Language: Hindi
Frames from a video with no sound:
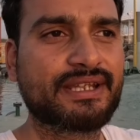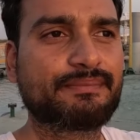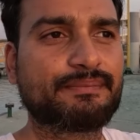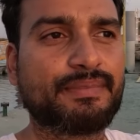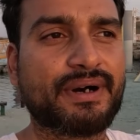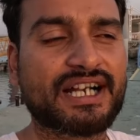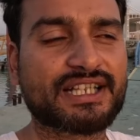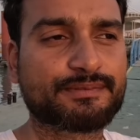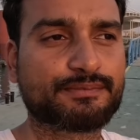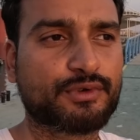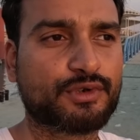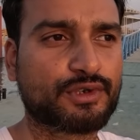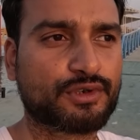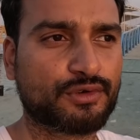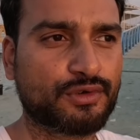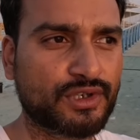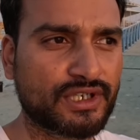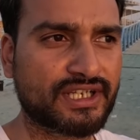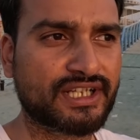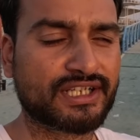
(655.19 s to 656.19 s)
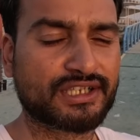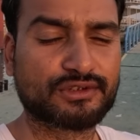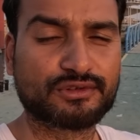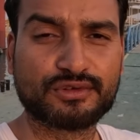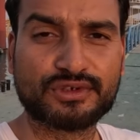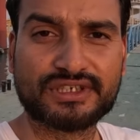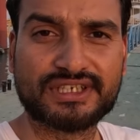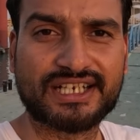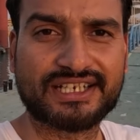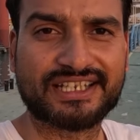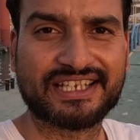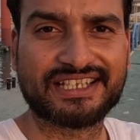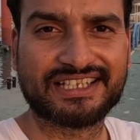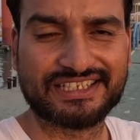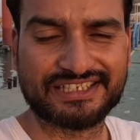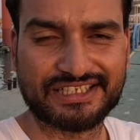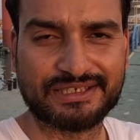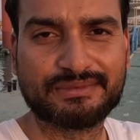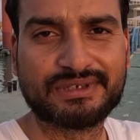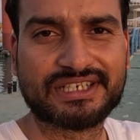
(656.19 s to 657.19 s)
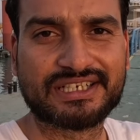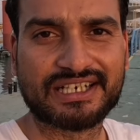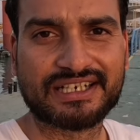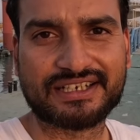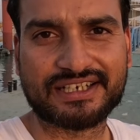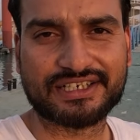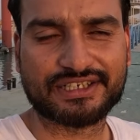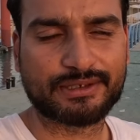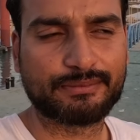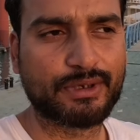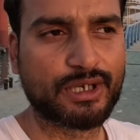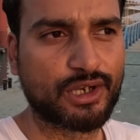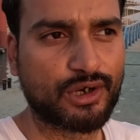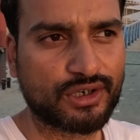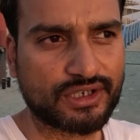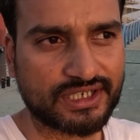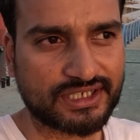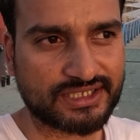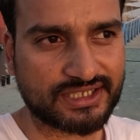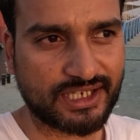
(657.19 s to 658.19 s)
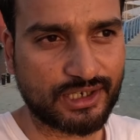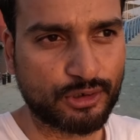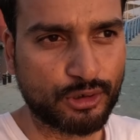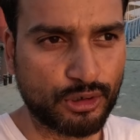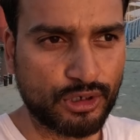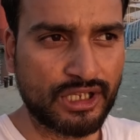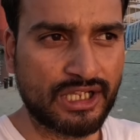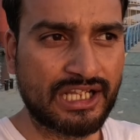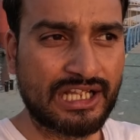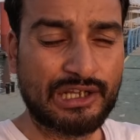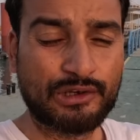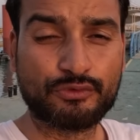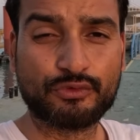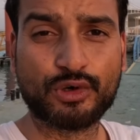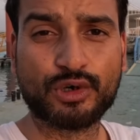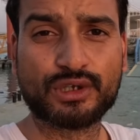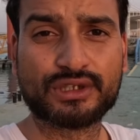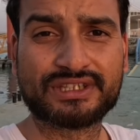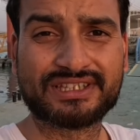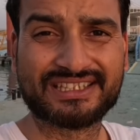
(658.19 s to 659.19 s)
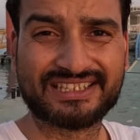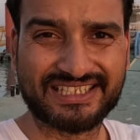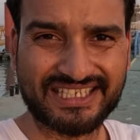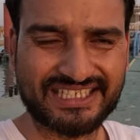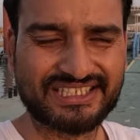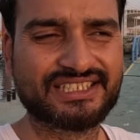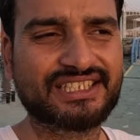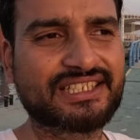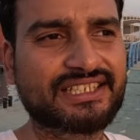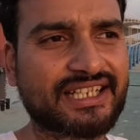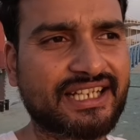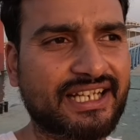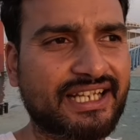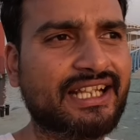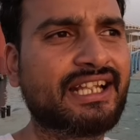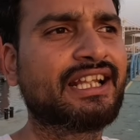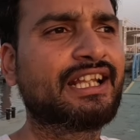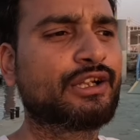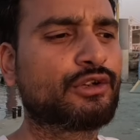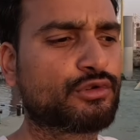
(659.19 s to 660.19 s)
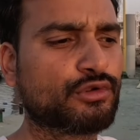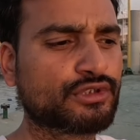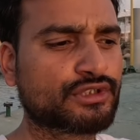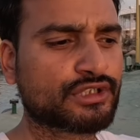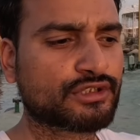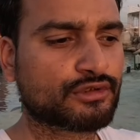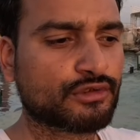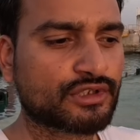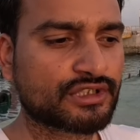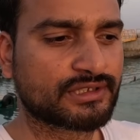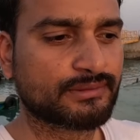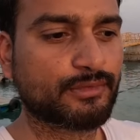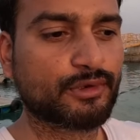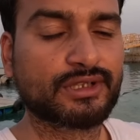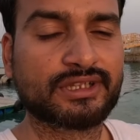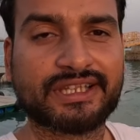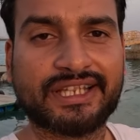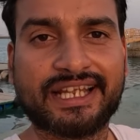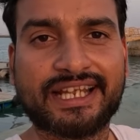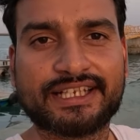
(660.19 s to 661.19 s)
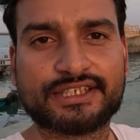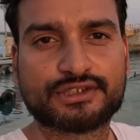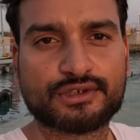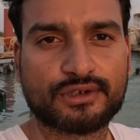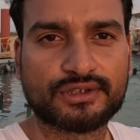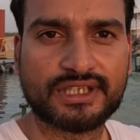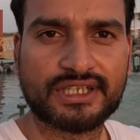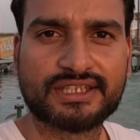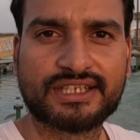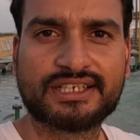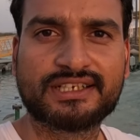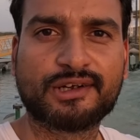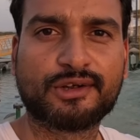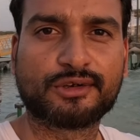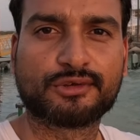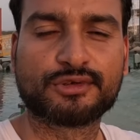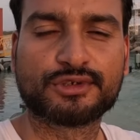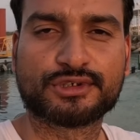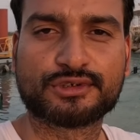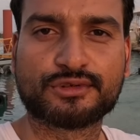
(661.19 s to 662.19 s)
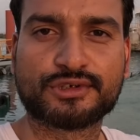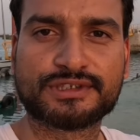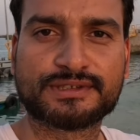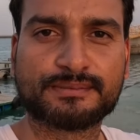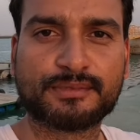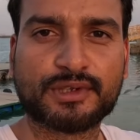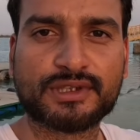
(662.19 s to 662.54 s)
भी पासपोर्ट होल्डर दुनिया के किसी भी कंट्री से बिलोंग करता हो वो 30 दिन के लिए कुछ सोर्स बोलते हैं 14 दिन और कुछ सोर्स